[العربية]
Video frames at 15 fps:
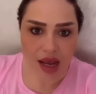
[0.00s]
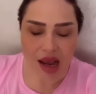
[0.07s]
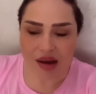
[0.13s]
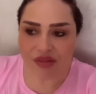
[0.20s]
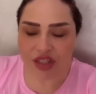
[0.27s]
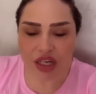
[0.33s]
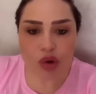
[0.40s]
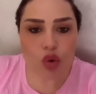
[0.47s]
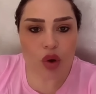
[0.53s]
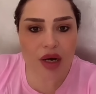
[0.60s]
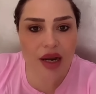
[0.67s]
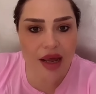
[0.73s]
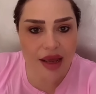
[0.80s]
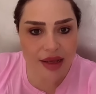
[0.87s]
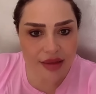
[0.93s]
عرفتي
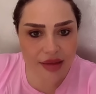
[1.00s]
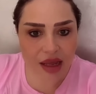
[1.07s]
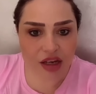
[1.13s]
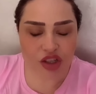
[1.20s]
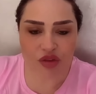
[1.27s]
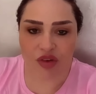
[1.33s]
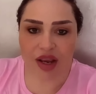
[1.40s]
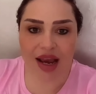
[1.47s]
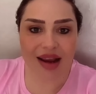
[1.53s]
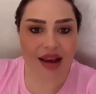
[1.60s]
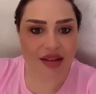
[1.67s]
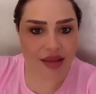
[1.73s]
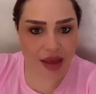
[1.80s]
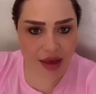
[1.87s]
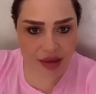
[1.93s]
كل ايطاج فيها
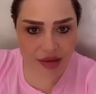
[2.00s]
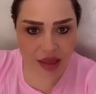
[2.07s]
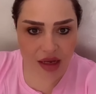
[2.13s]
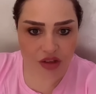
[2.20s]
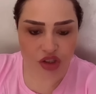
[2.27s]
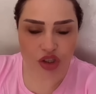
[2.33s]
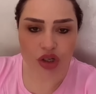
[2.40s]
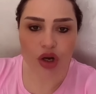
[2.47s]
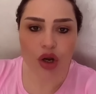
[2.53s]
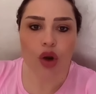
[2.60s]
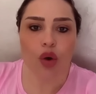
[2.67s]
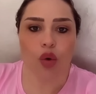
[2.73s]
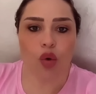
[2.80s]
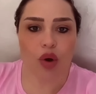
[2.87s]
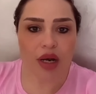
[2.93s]
4 ايطاج
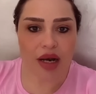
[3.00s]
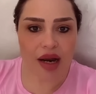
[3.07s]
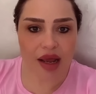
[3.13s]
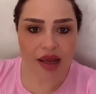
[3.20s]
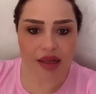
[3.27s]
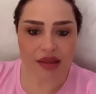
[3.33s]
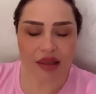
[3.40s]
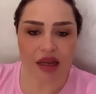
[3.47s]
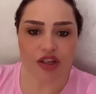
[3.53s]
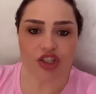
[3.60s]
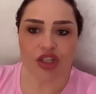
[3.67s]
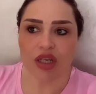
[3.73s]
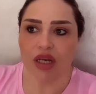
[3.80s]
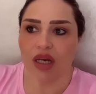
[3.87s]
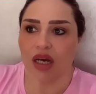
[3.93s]
كل
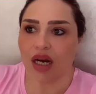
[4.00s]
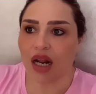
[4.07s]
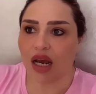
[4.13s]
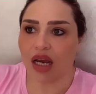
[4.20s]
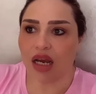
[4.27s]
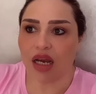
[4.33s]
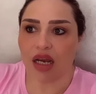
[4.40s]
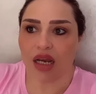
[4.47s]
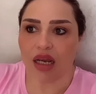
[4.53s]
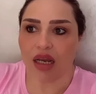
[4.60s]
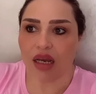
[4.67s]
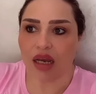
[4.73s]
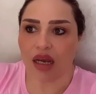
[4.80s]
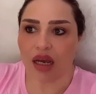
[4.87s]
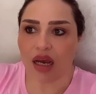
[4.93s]
ايطاج راه
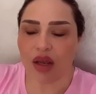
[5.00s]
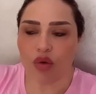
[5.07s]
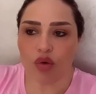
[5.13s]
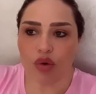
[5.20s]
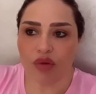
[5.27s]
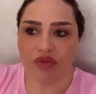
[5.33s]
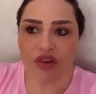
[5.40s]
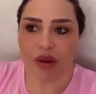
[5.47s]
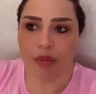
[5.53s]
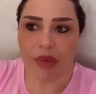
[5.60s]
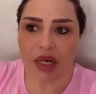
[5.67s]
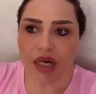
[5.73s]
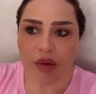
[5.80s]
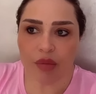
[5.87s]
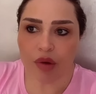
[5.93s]
غيكون فيه
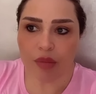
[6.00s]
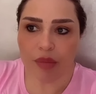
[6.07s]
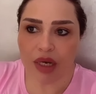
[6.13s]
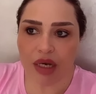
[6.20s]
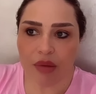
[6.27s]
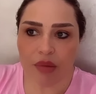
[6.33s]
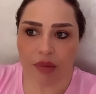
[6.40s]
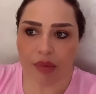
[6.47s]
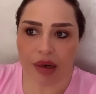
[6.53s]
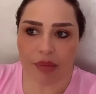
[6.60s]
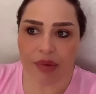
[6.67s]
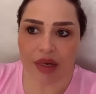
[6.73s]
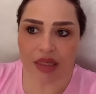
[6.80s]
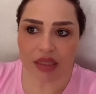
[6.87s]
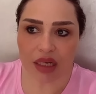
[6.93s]
مينيموم مينيموم
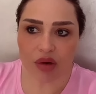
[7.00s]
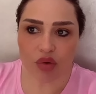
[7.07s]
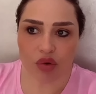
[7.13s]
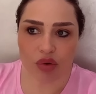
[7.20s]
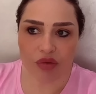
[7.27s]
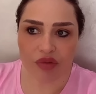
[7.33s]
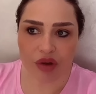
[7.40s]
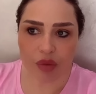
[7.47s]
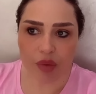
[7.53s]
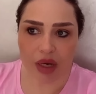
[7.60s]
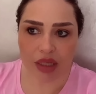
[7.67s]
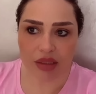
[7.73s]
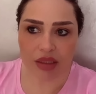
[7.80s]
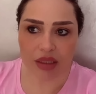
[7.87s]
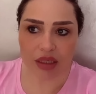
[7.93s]
البنات غيكونوا فيه
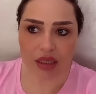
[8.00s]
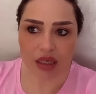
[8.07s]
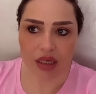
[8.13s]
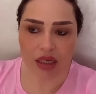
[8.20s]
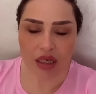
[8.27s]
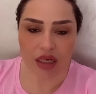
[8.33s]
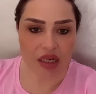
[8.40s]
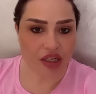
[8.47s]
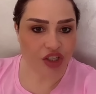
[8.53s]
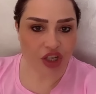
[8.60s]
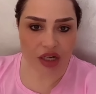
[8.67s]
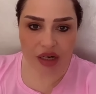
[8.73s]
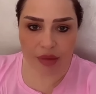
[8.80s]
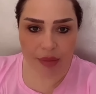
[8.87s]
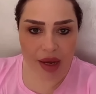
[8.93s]
واحد
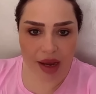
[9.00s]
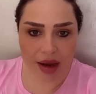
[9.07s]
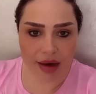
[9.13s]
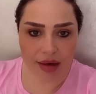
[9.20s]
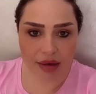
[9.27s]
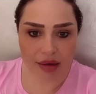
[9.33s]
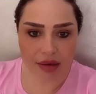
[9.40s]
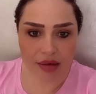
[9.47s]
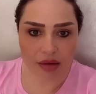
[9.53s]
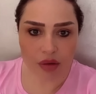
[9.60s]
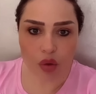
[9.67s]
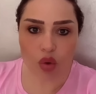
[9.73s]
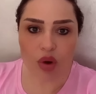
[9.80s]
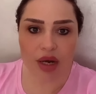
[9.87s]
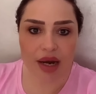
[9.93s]
عشرين محل
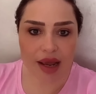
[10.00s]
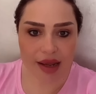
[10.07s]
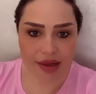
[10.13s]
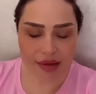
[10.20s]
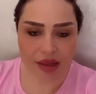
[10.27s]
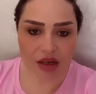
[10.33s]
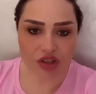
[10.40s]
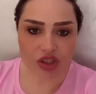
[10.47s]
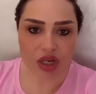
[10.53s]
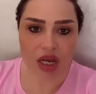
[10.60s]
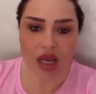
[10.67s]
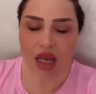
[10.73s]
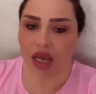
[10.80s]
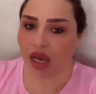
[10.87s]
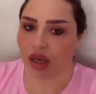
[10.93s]
كل ايطاج
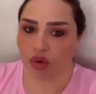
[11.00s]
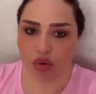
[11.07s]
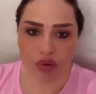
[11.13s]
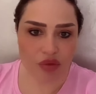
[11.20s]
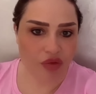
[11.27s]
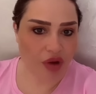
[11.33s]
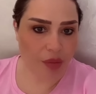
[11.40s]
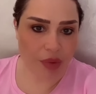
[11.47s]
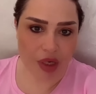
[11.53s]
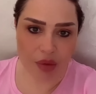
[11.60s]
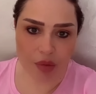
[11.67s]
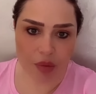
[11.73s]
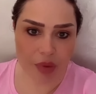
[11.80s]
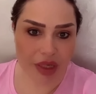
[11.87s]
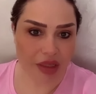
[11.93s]
غيكون فيه
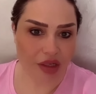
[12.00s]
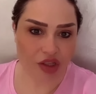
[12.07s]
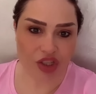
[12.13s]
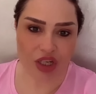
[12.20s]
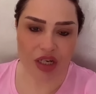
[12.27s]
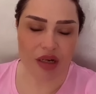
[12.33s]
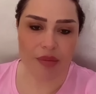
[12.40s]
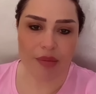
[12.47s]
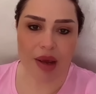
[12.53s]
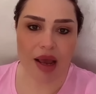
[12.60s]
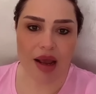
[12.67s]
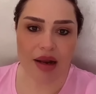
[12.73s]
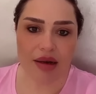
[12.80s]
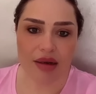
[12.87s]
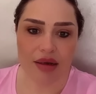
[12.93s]
مينيموم واحد عشرين
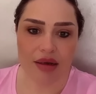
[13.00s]
محل